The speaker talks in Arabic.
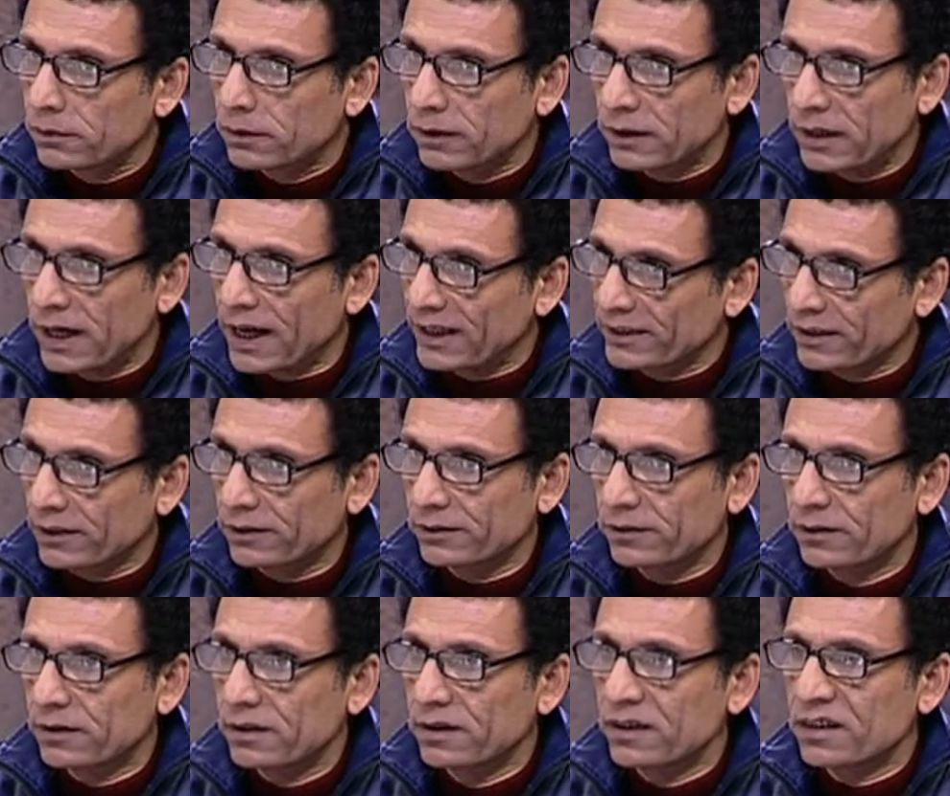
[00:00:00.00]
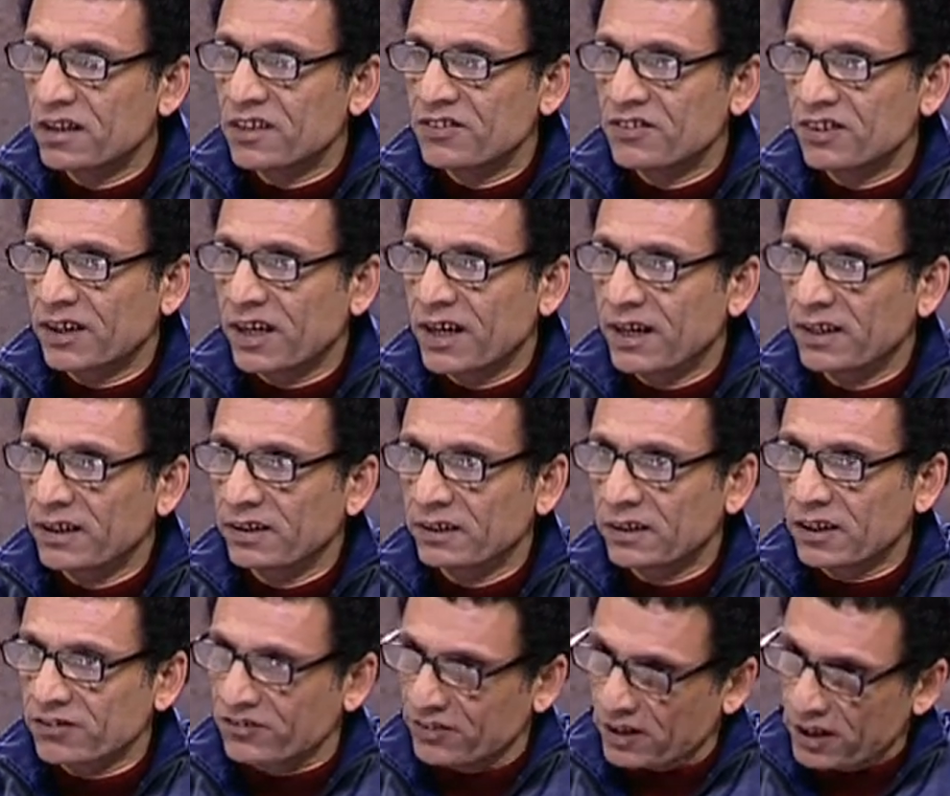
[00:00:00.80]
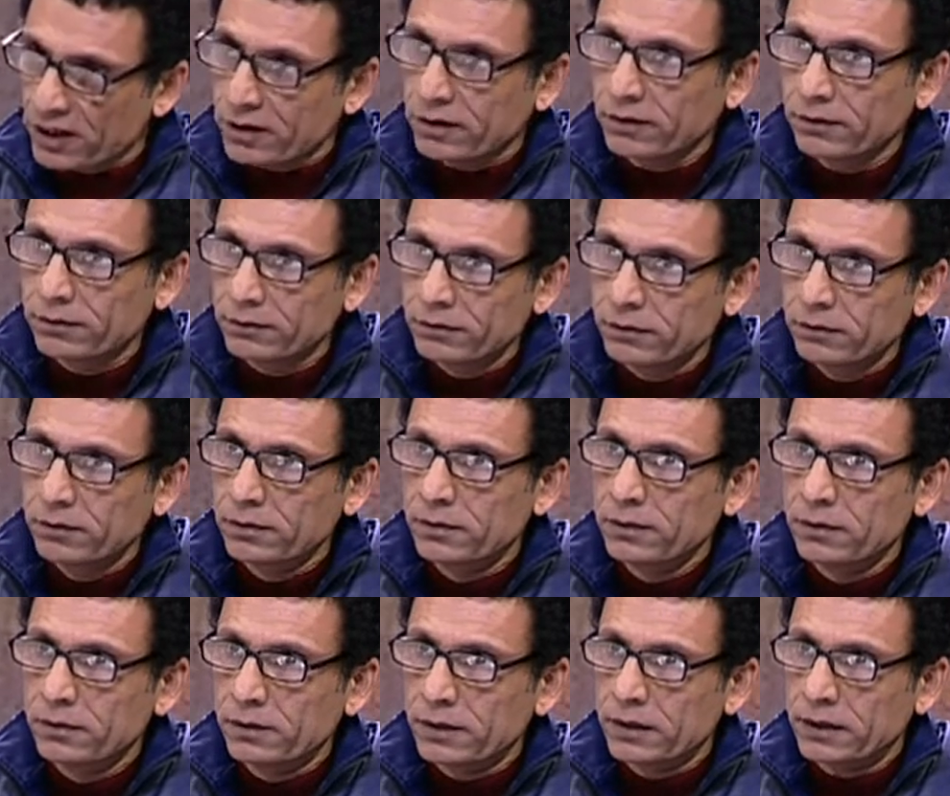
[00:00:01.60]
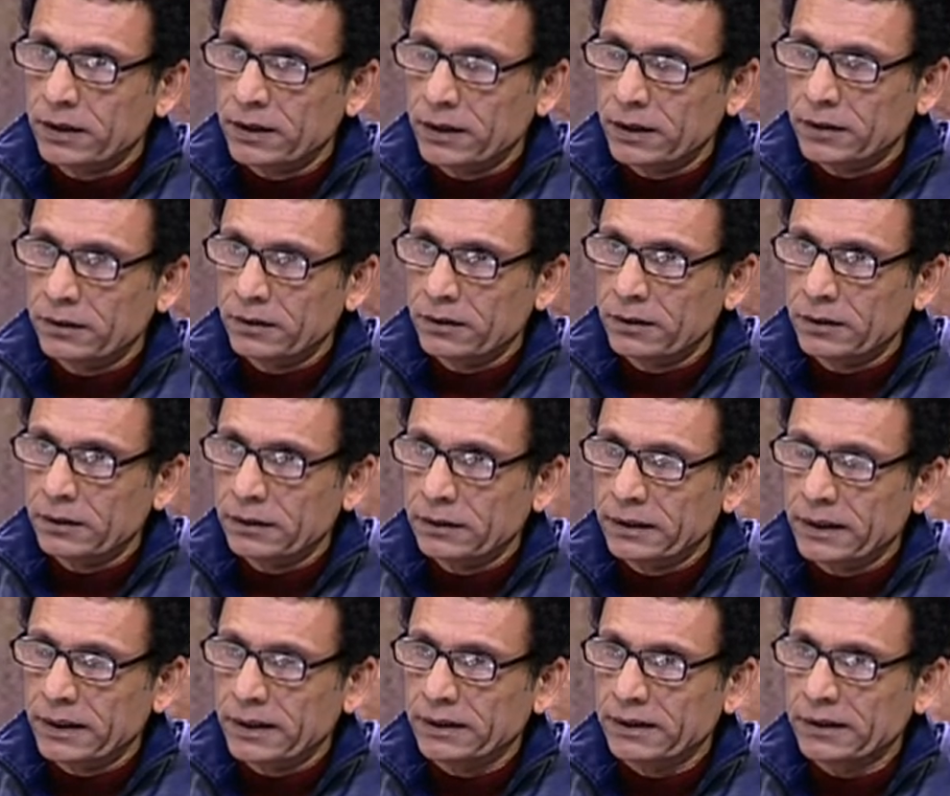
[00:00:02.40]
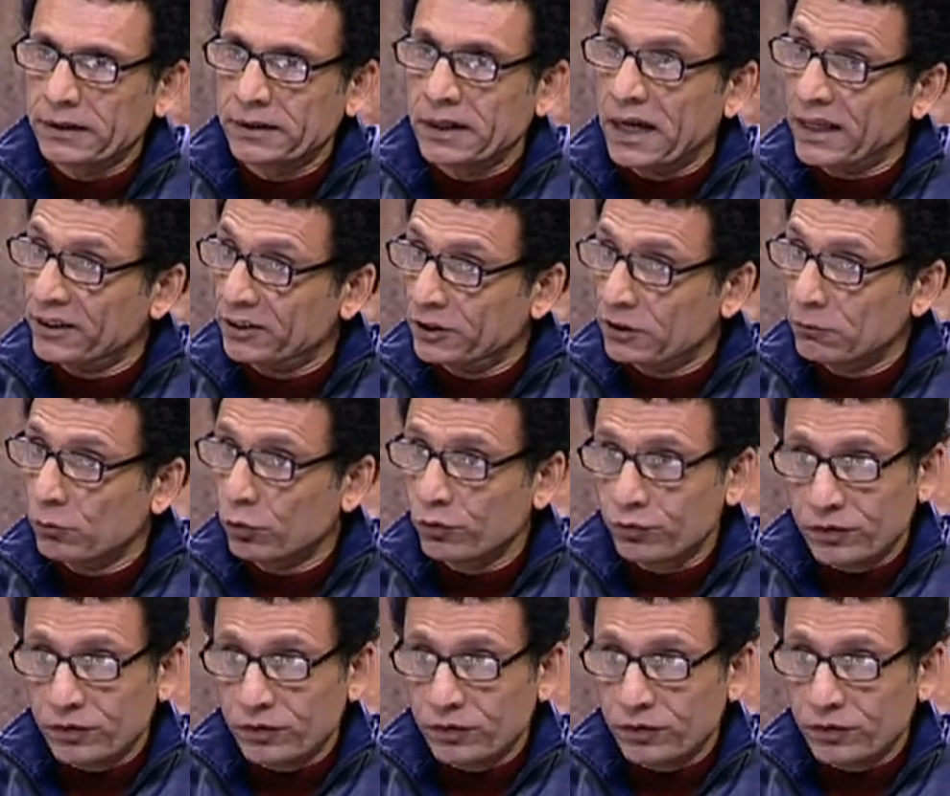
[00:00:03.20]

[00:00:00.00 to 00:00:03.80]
العدد اذا كان يستحق ان احنا يعني نقدمه